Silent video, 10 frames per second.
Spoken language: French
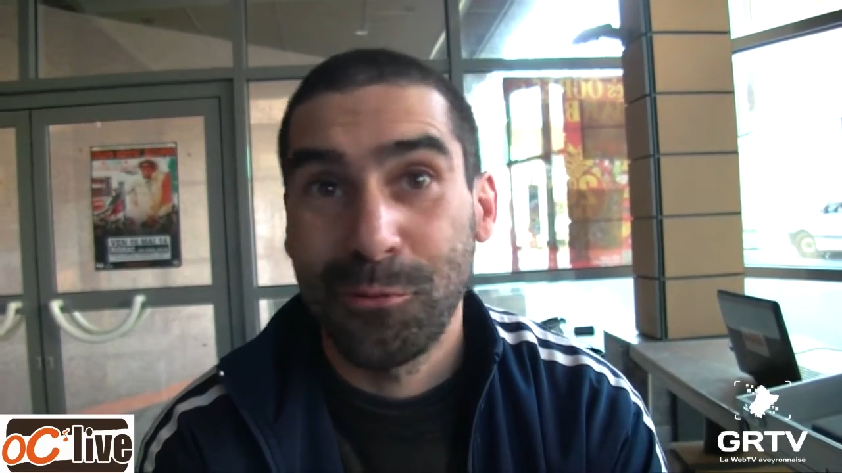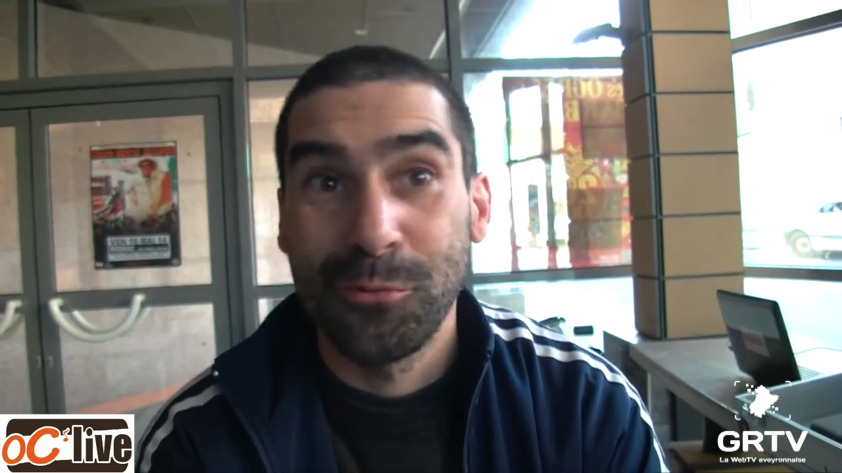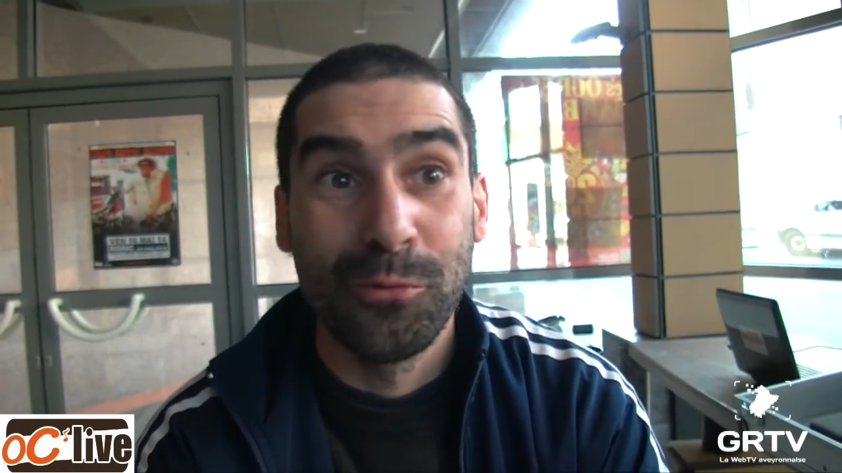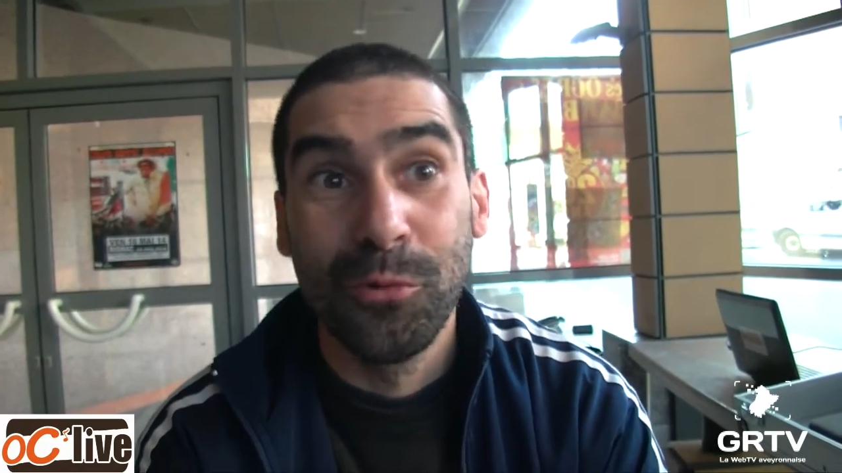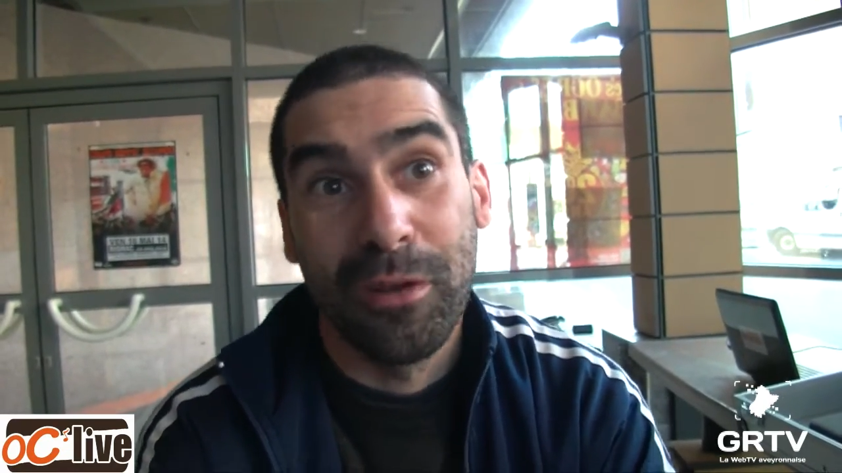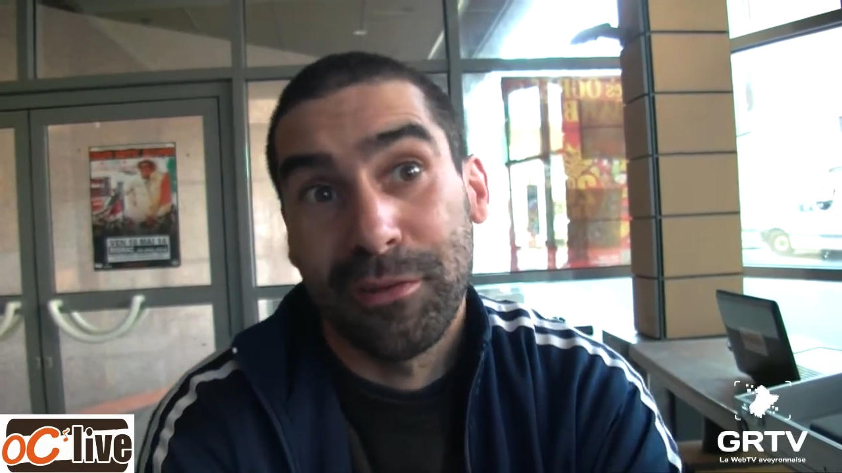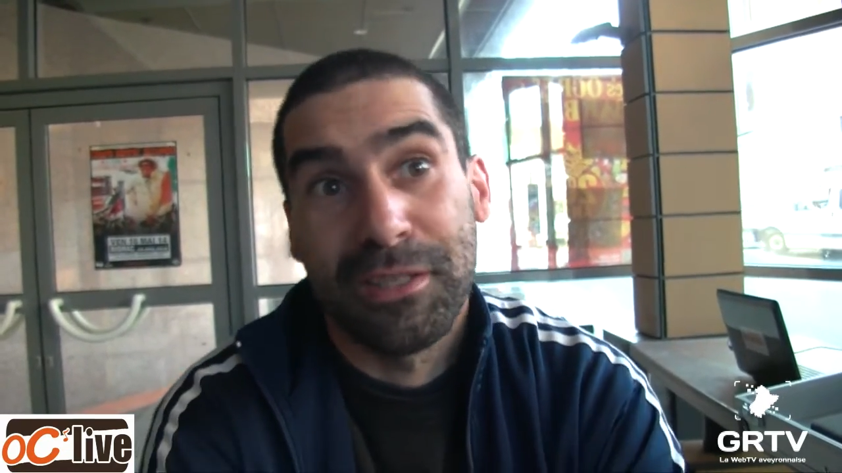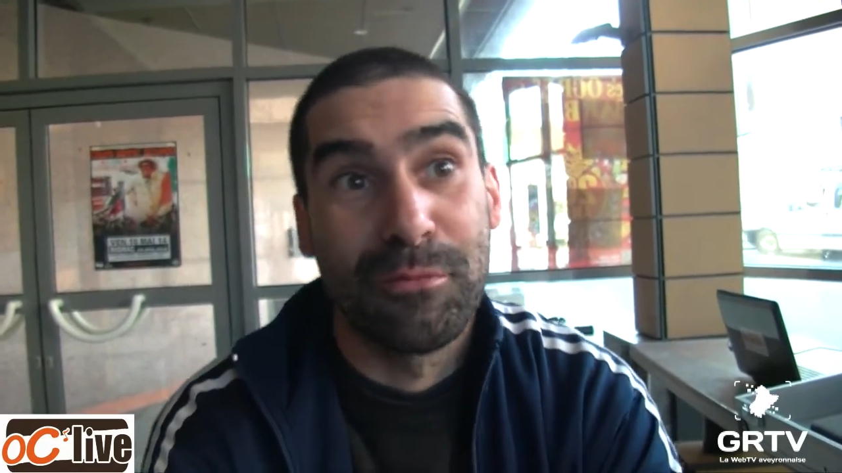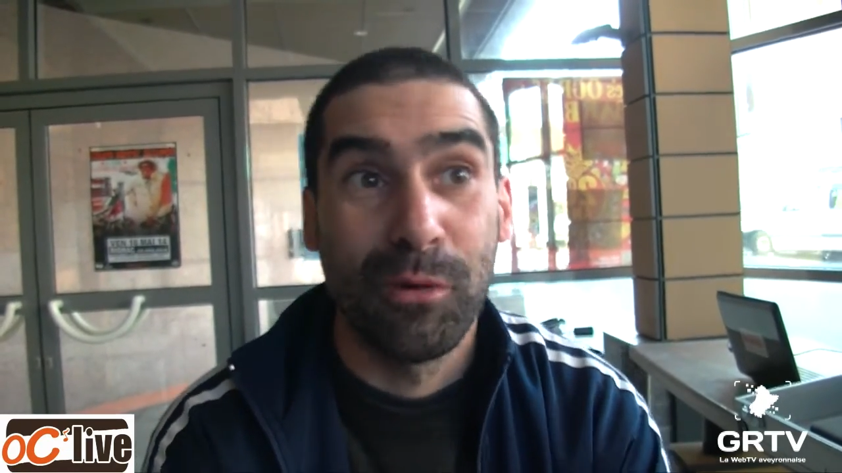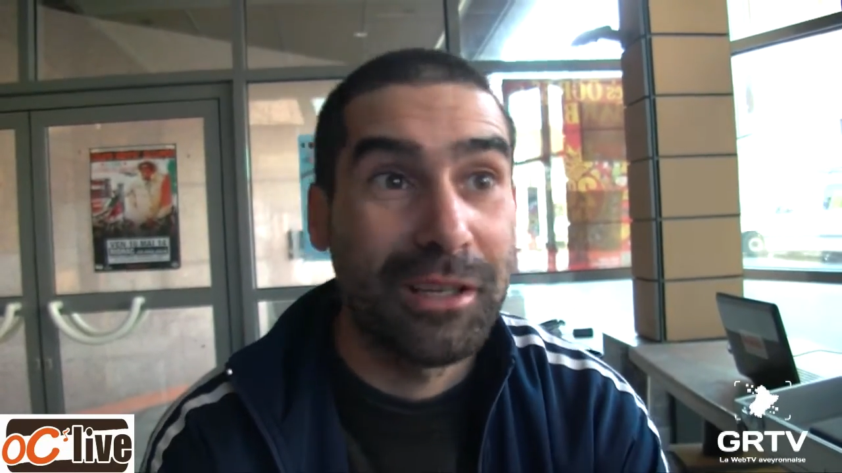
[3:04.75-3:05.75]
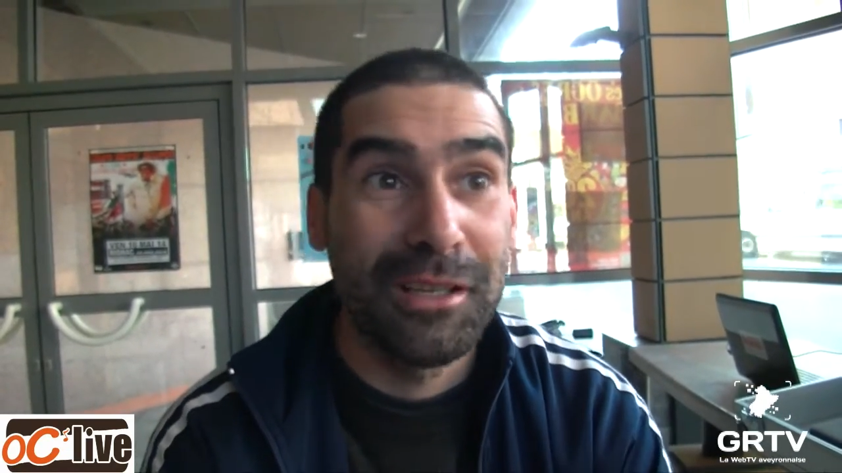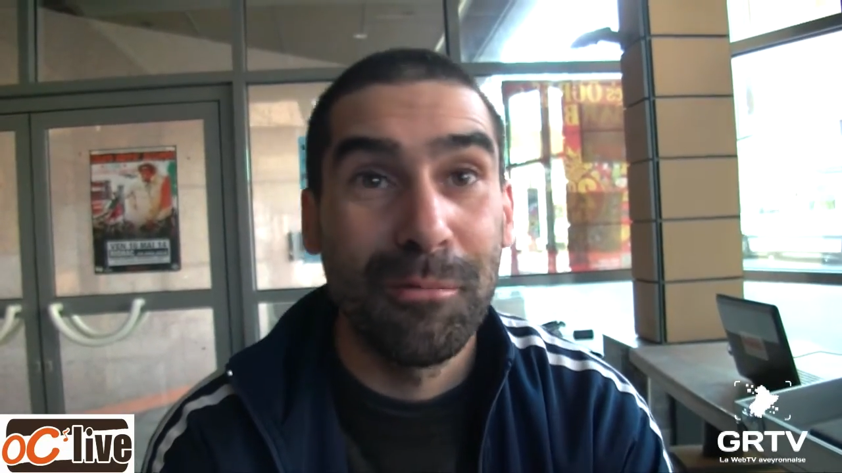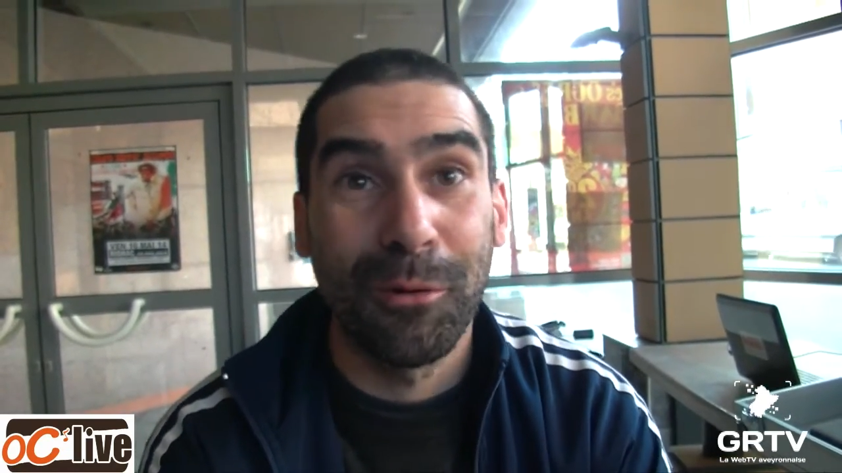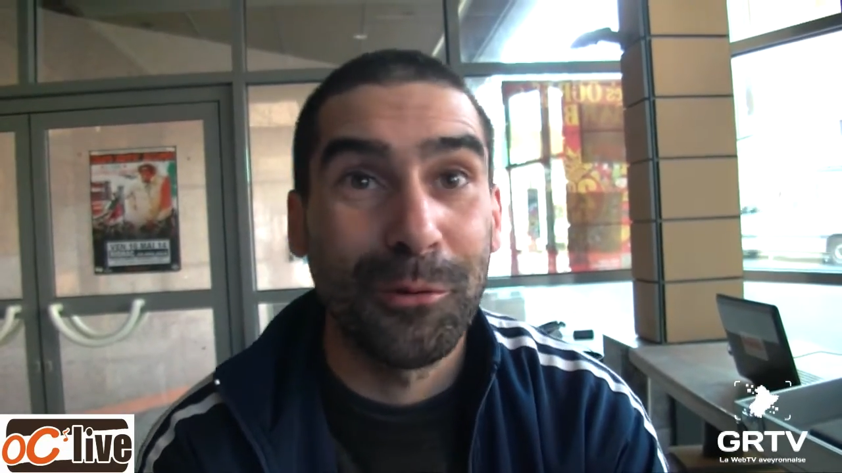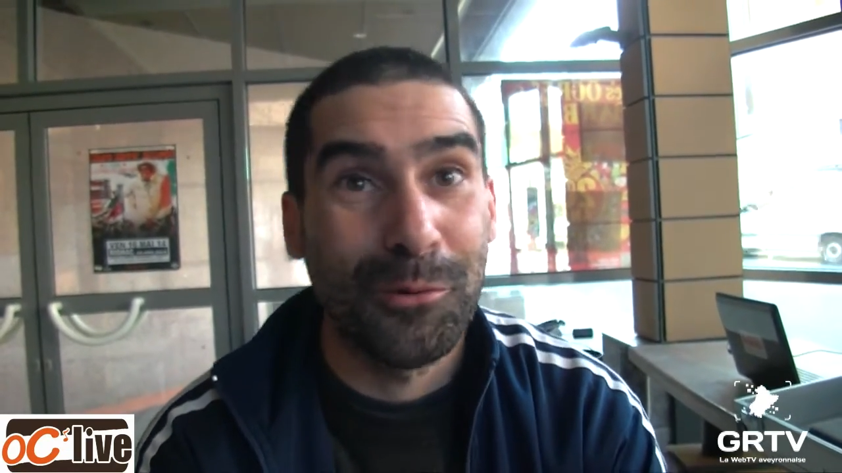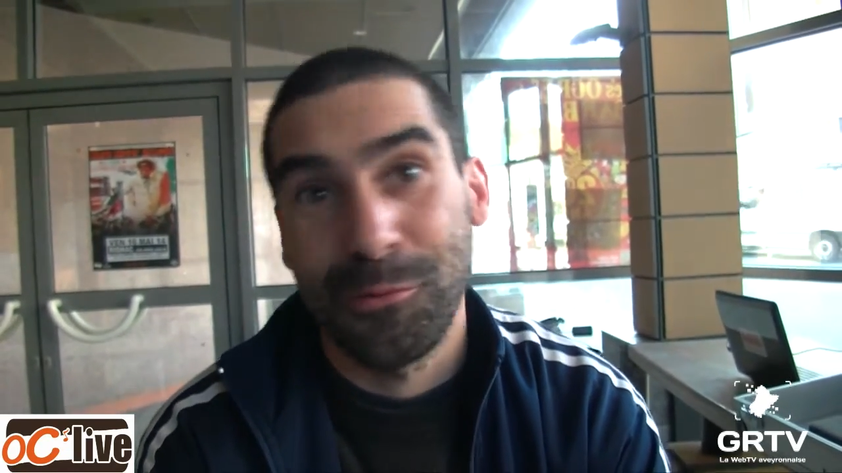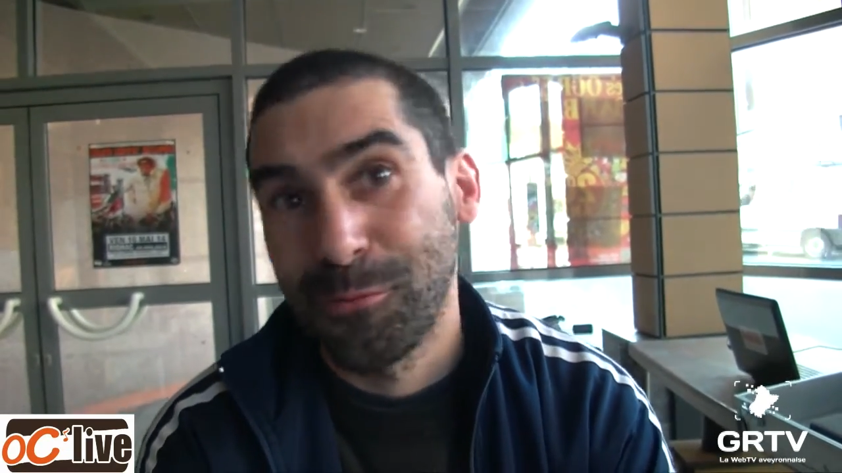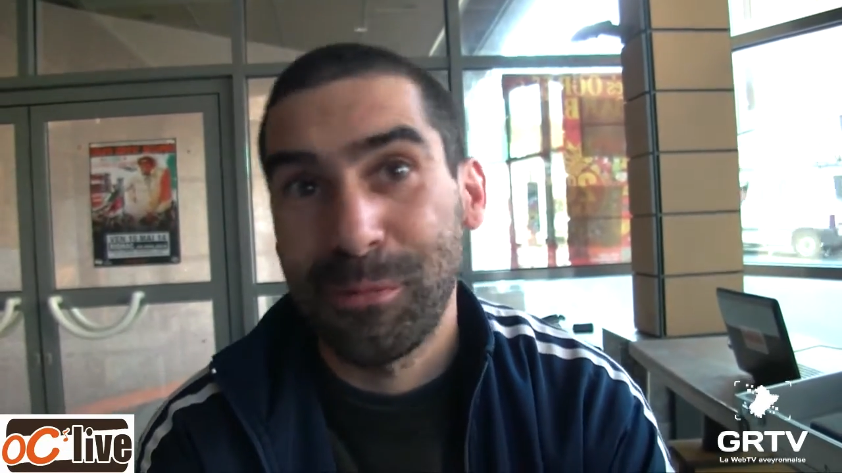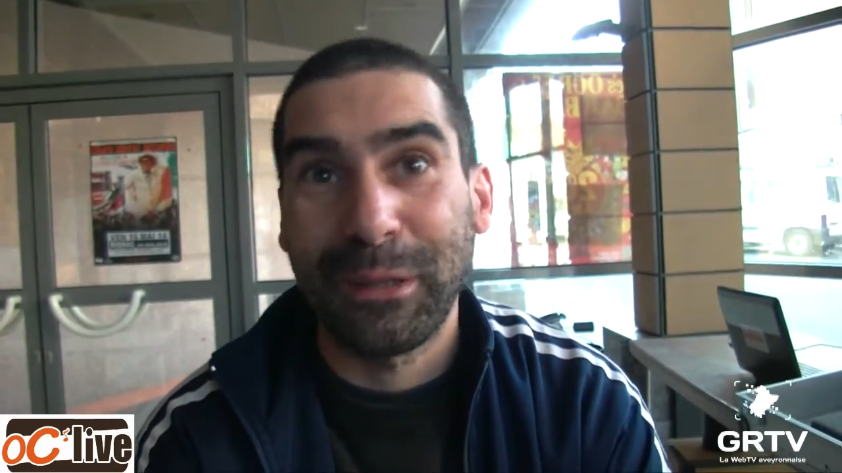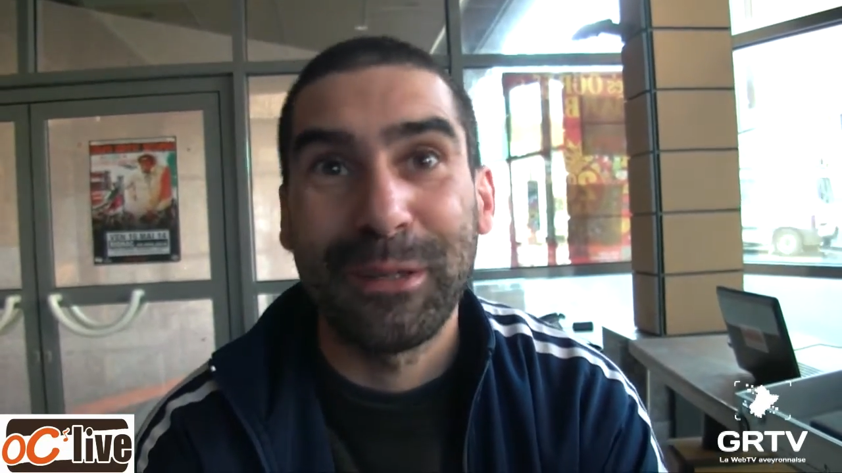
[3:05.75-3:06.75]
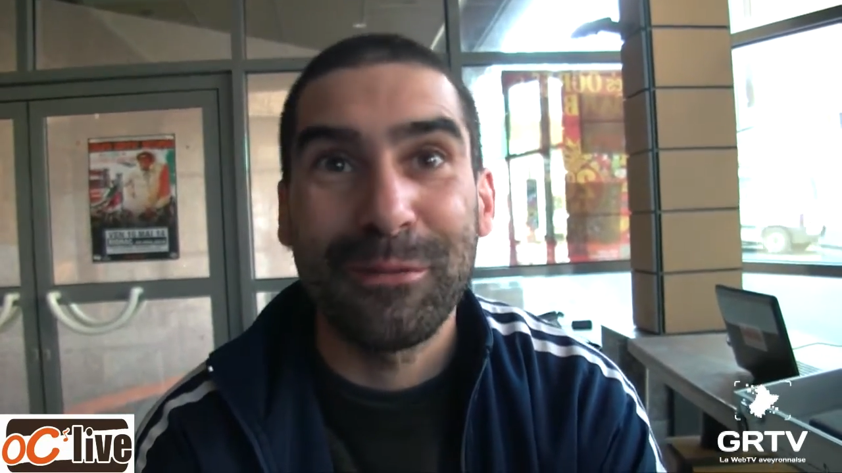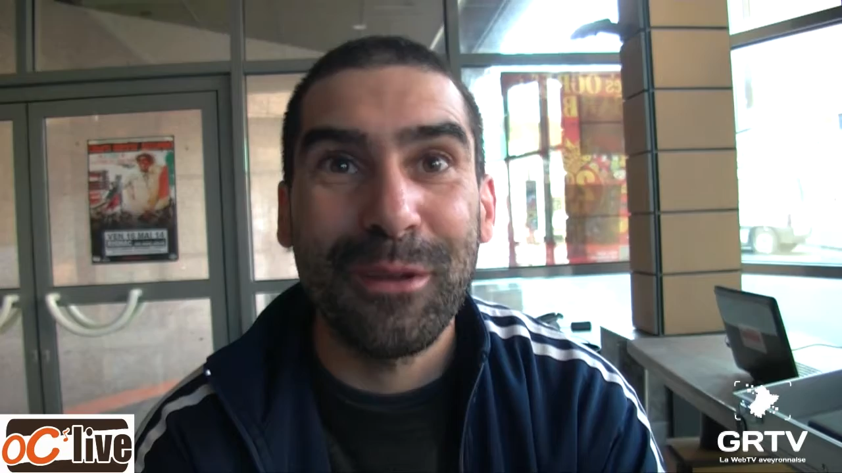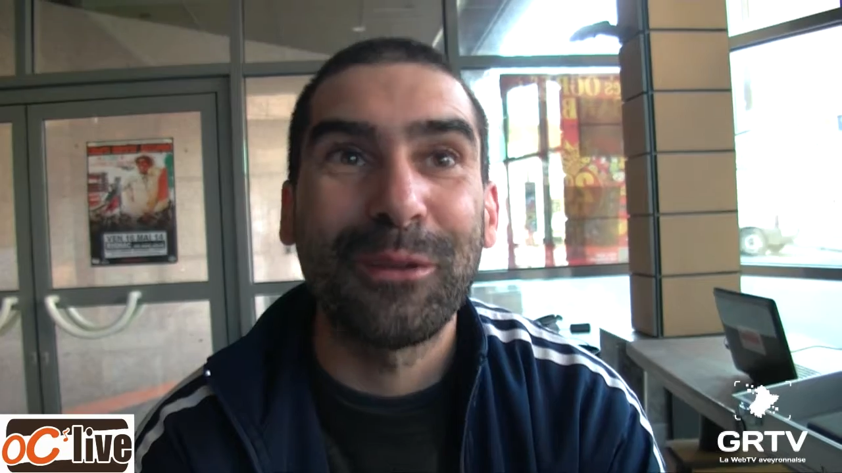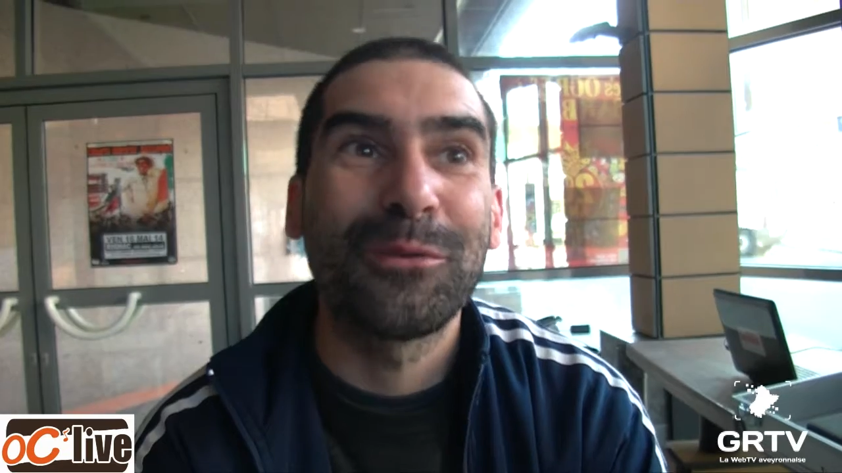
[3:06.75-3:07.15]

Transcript: nous on avait six mois de libre, donc on partait faire.